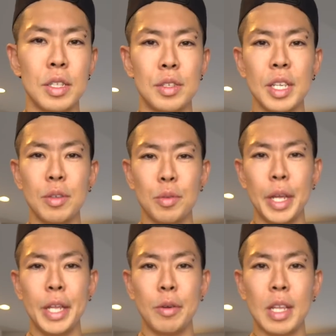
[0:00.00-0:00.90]
次の
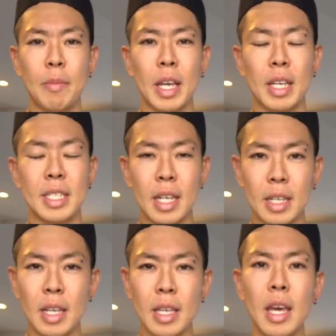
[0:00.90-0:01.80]
トレーニングの名前が若
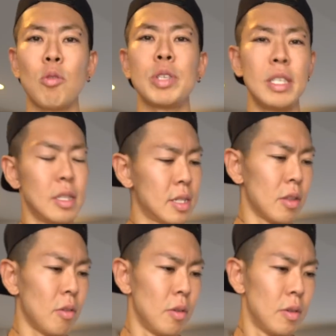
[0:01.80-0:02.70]
干ややこしいんですけ
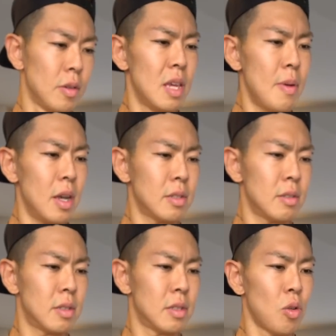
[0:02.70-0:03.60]
ど、
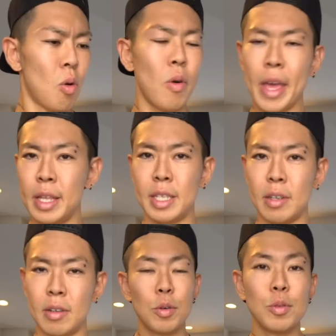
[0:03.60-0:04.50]

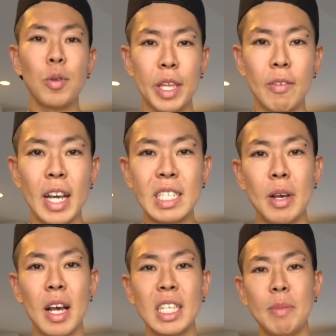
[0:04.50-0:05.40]
リバーススノーエンジェル。この動きは一
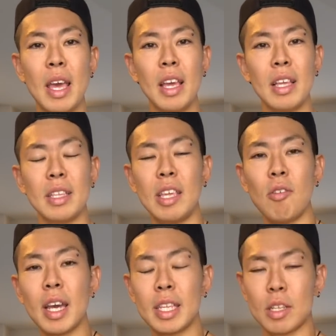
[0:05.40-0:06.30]
番初め、手を
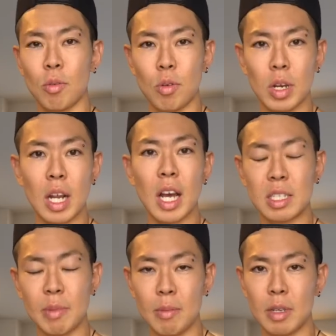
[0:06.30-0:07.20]
上げたところから
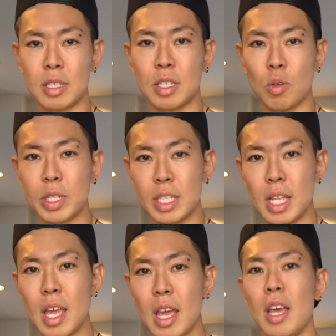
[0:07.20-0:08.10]
始まります。そし
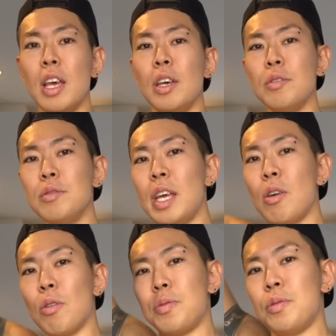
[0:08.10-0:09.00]
て腕
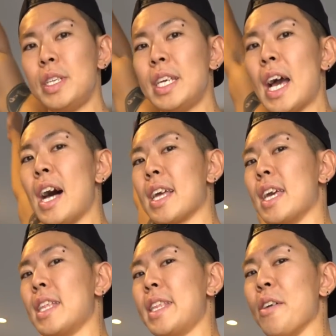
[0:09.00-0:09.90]
を振り上
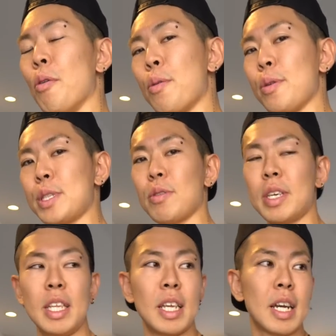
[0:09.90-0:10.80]
げて下ろす
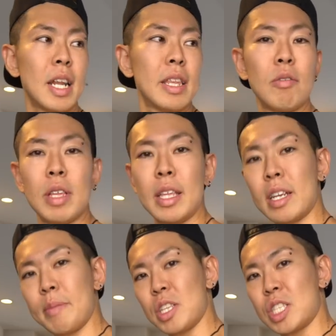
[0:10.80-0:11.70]
時に体のね、な
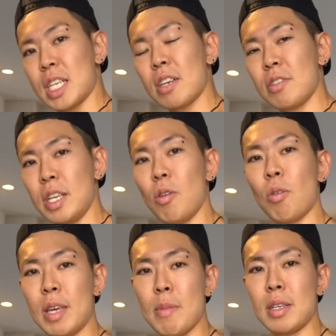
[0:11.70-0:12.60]
るべく近くに
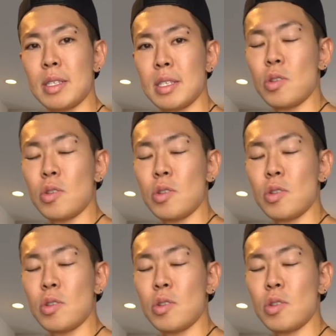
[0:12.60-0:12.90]
置きます。